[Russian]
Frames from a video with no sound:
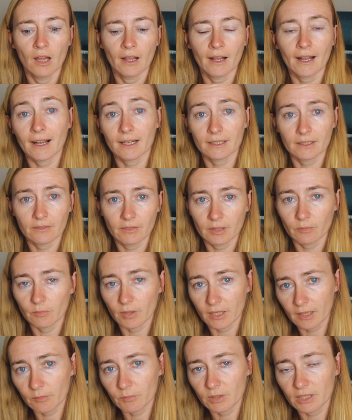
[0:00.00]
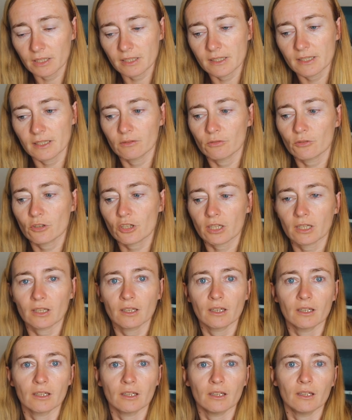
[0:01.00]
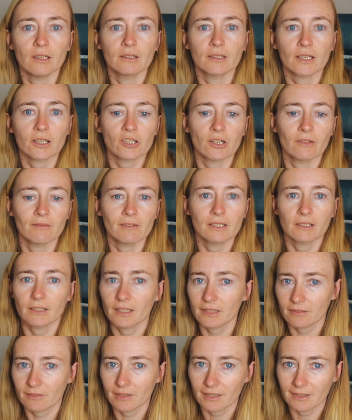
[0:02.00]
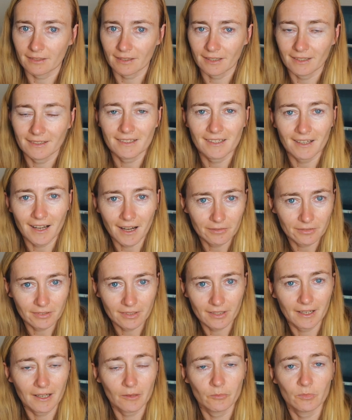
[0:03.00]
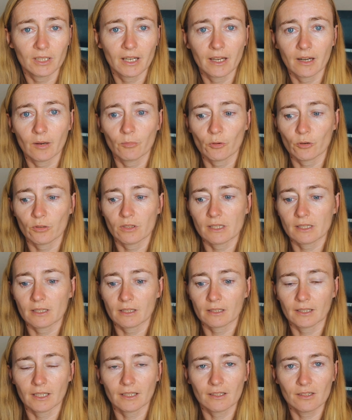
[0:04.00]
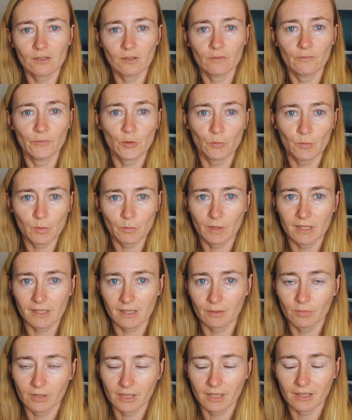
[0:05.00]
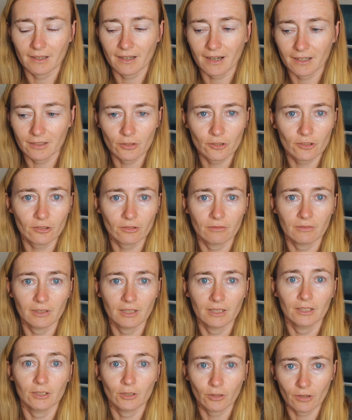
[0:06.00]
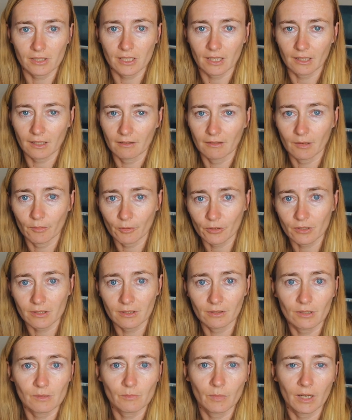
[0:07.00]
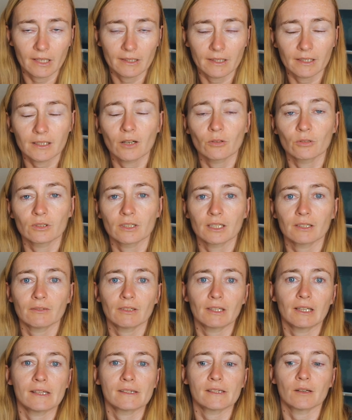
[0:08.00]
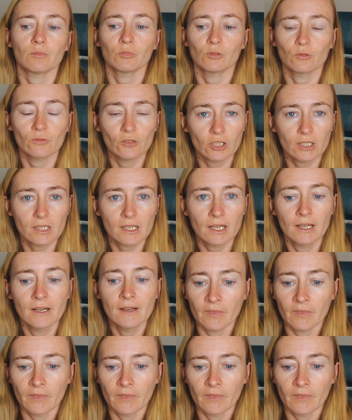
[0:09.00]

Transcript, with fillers: как ответ беременной девушки, и также я видела ответ от автора комментария про диссертацию. спасибо, я рада, что вы не только задали вопрос, но и смогли, да, какой-то ответ для себя получить.